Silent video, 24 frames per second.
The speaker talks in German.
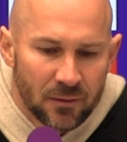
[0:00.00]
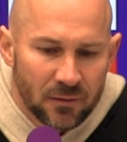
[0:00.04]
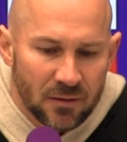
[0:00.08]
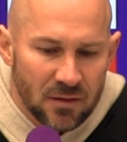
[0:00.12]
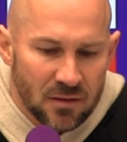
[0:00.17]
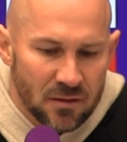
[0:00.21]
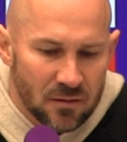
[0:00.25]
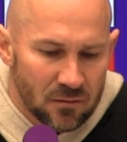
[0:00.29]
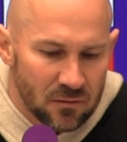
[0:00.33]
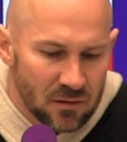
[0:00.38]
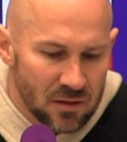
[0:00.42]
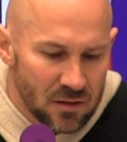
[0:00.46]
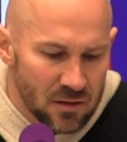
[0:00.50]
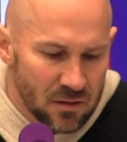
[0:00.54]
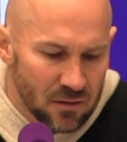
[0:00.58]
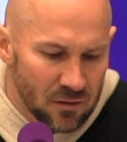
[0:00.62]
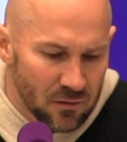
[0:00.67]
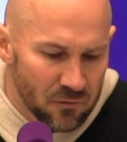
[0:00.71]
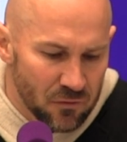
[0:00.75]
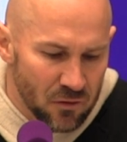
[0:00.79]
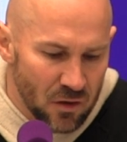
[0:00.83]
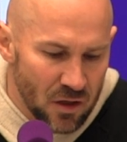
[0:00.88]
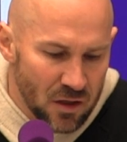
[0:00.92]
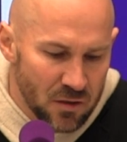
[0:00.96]
Diesen,
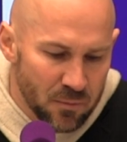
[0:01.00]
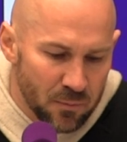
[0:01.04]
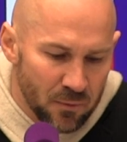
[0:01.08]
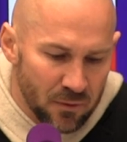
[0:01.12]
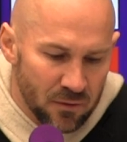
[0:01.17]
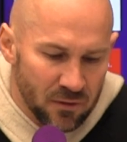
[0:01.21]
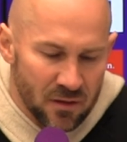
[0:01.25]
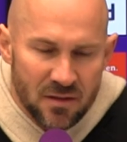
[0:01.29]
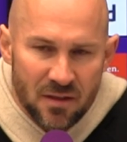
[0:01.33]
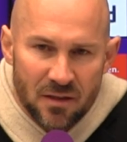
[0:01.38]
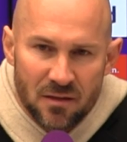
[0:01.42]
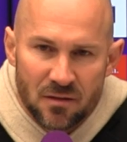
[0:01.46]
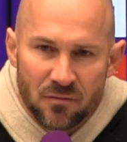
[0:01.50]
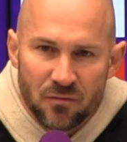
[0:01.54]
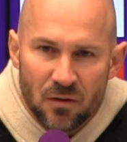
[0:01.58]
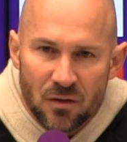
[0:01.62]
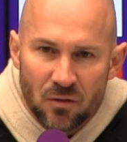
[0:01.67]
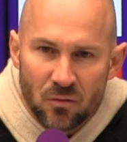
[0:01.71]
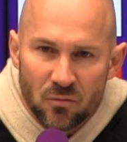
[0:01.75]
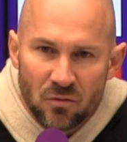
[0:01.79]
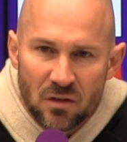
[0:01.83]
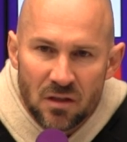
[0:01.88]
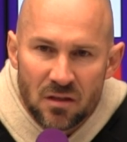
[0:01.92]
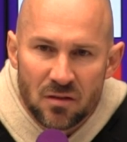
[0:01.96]
dieser Vorsprung ist jetzt
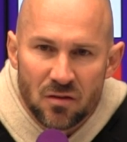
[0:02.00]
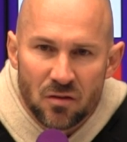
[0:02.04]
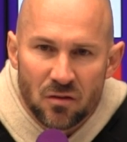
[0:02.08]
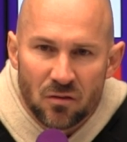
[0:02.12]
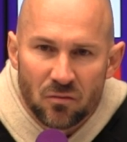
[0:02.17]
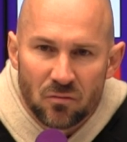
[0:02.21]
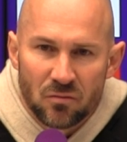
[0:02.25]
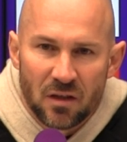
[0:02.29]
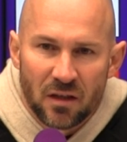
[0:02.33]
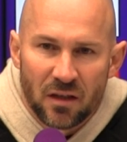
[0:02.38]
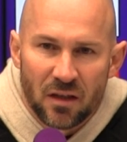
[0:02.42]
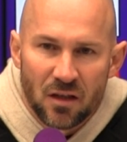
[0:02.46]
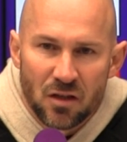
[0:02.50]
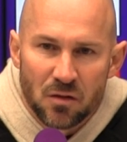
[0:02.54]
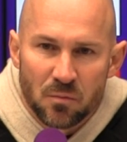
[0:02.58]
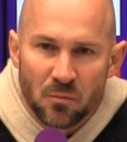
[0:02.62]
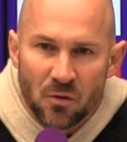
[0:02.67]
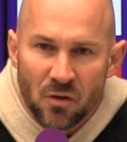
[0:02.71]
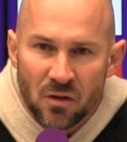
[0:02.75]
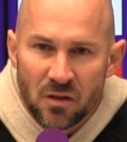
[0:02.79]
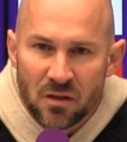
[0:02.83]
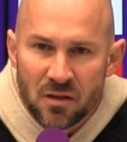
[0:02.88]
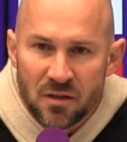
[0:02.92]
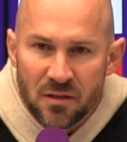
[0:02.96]
von Runde zu Runde
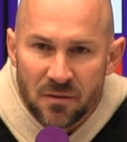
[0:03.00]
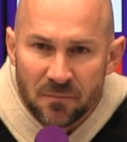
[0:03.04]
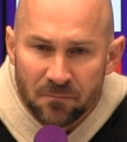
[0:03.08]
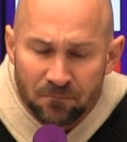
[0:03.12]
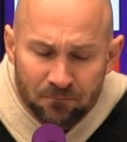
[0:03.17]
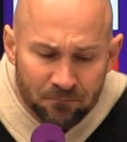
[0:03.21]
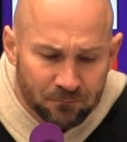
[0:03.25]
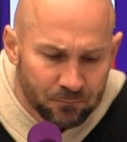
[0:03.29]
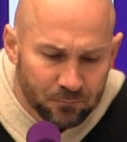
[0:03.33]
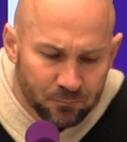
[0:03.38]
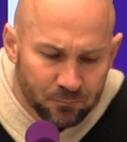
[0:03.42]
geschmolzen.